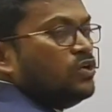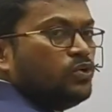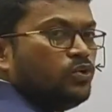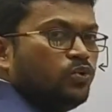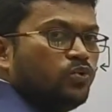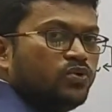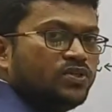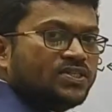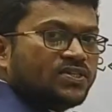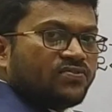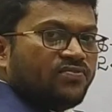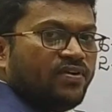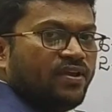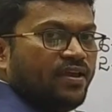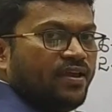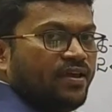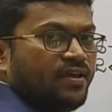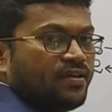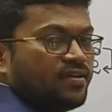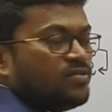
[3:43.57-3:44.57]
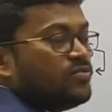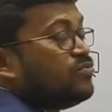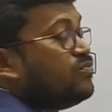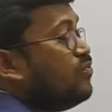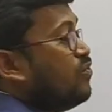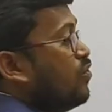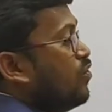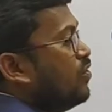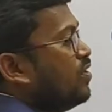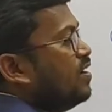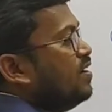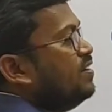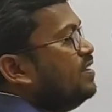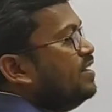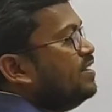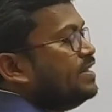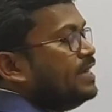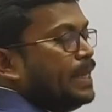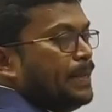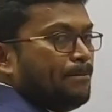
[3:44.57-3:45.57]
టూ స్క్వేర్ ఫోర్ అని
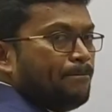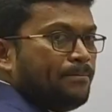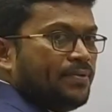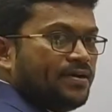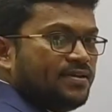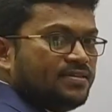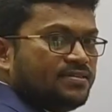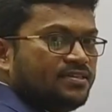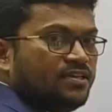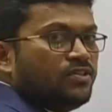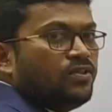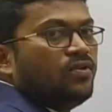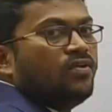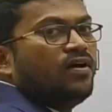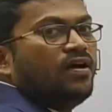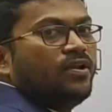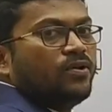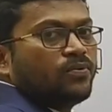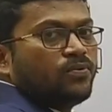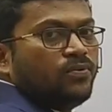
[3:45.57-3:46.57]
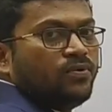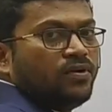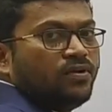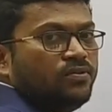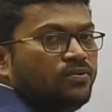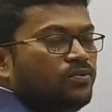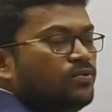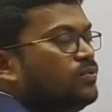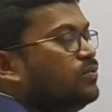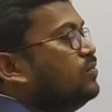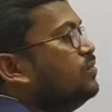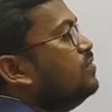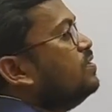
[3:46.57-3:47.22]
ఎట్టి పరిస్థితిలో అనకూడదు